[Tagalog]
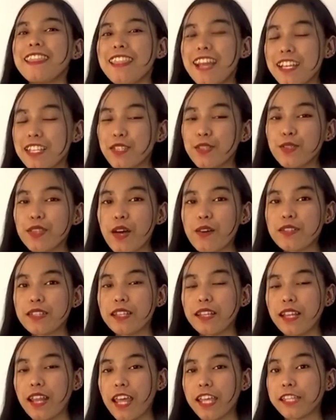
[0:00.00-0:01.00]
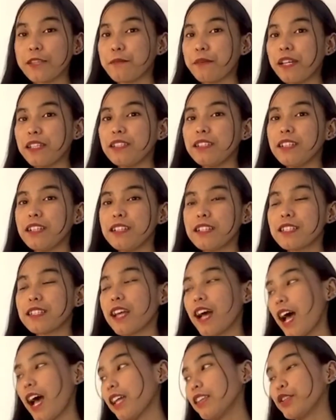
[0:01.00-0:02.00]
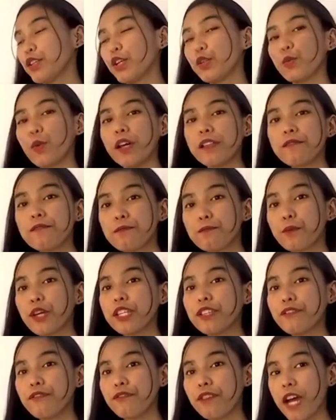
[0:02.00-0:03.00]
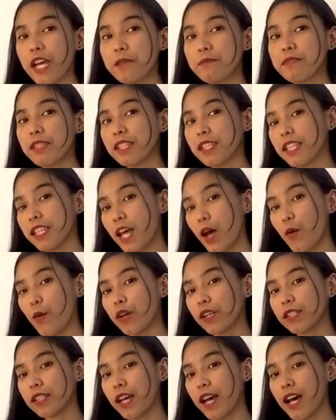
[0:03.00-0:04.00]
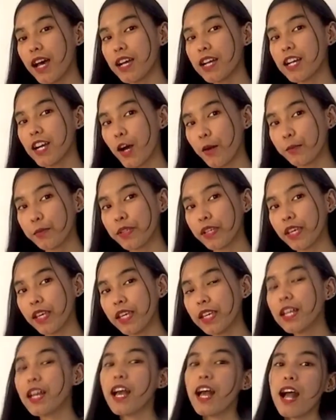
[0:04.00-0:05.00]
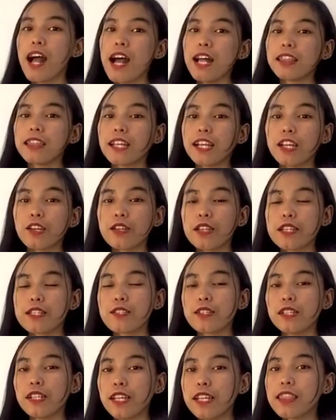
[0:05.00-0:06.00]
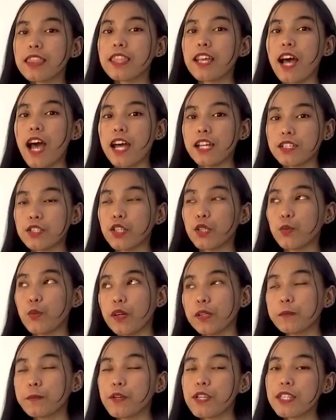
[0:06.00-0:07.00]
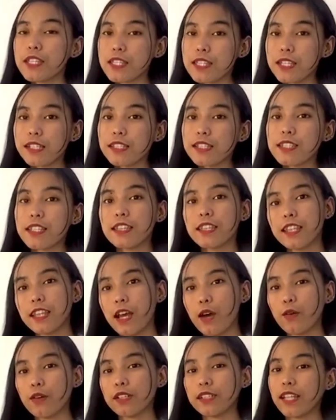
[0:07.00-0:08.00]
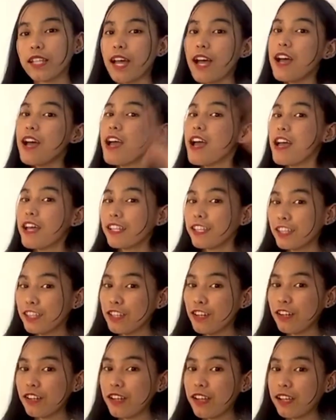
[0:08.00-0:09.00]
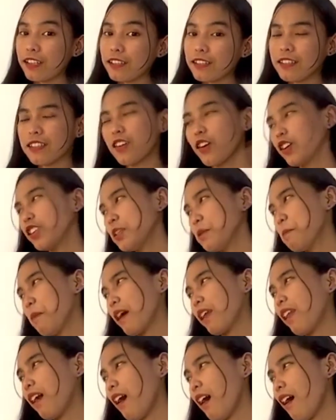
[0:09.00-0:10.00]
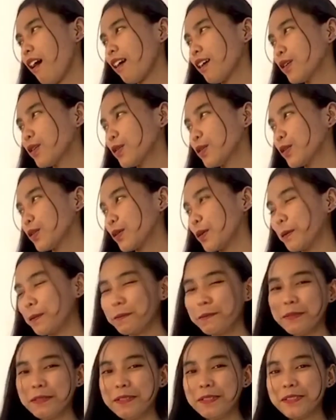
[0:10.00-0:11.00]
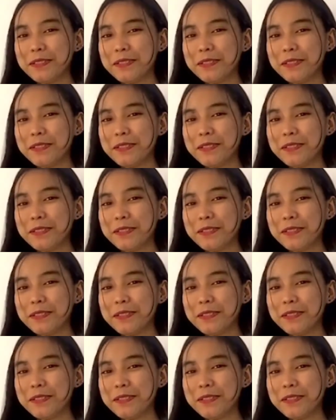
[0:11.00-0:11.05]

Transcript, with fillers: Last 2009 naman, release ang Android 1.5 na tinawag na Cupcake at nag-release ulit ng Android 1.6 na tinawag na Donut. O diba, nakakagutom.